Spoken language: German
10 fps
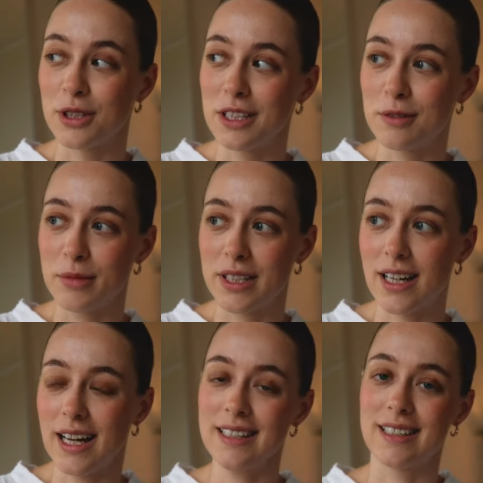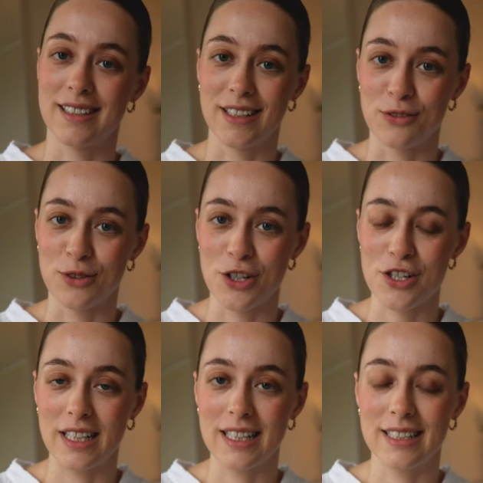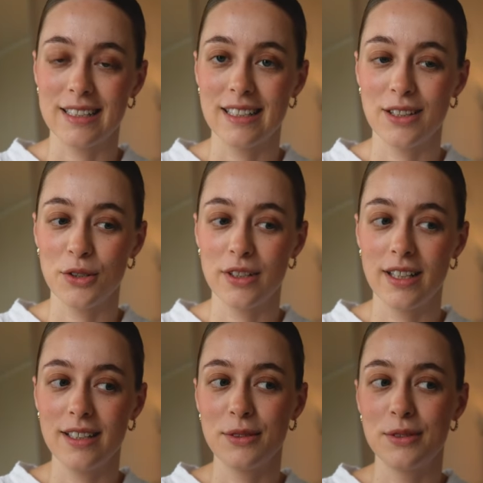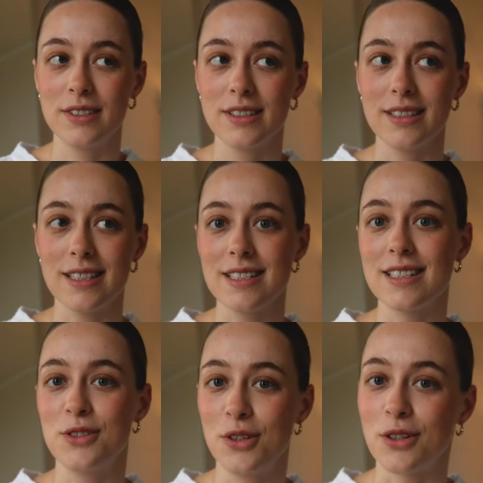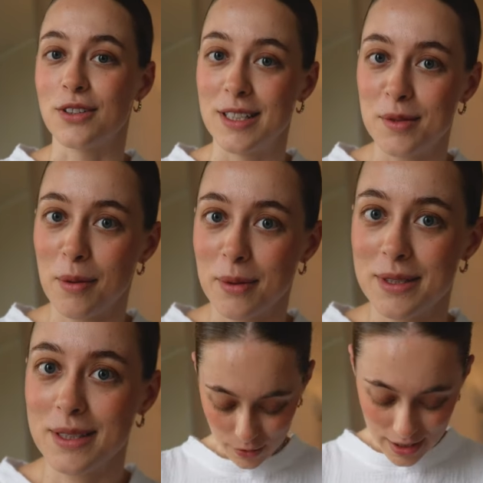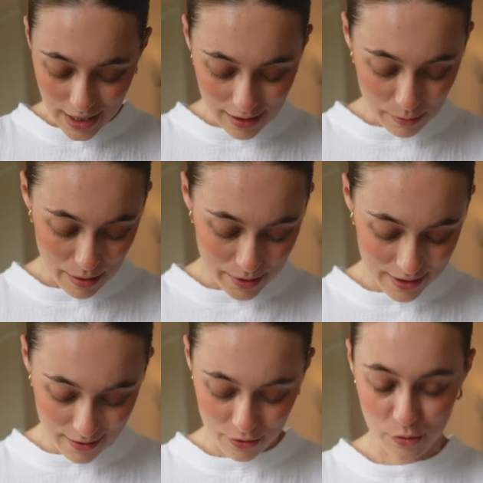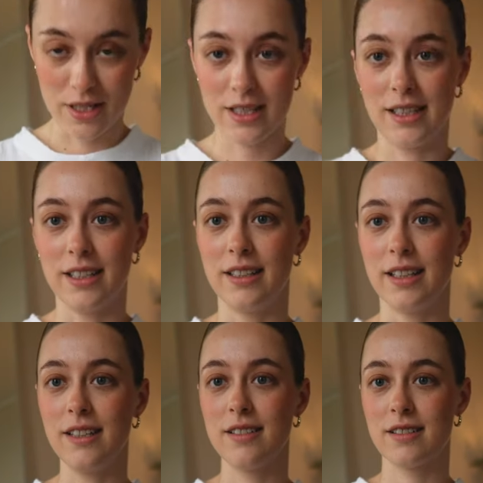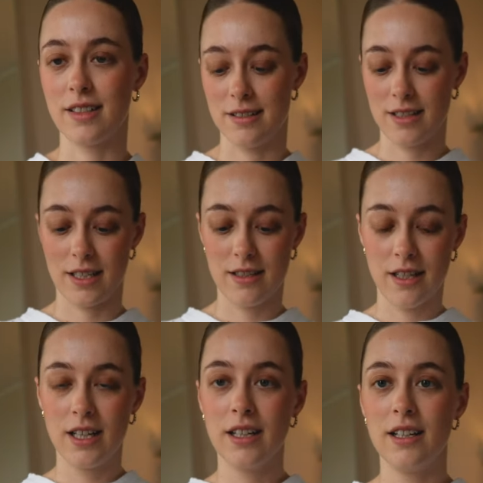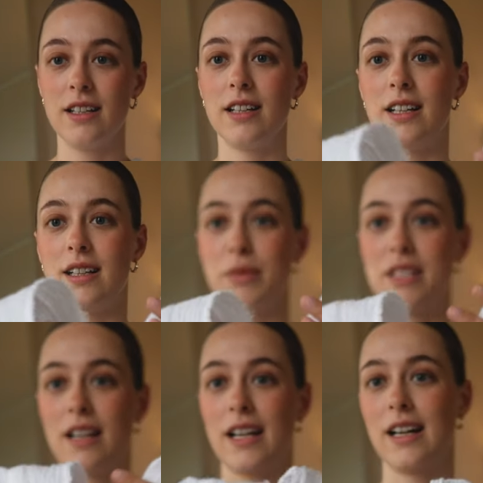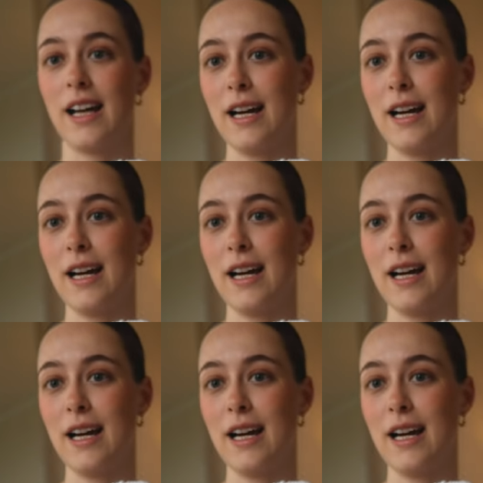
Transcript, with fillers: wo ich mir andere Dinge vorstellen kann, die ich da noch nähe. Und das ist natürlich auch diesmal passiert. Unter anderem habe ich dieses Oberteil hier genäht. Das hat äh, ein bisschen längere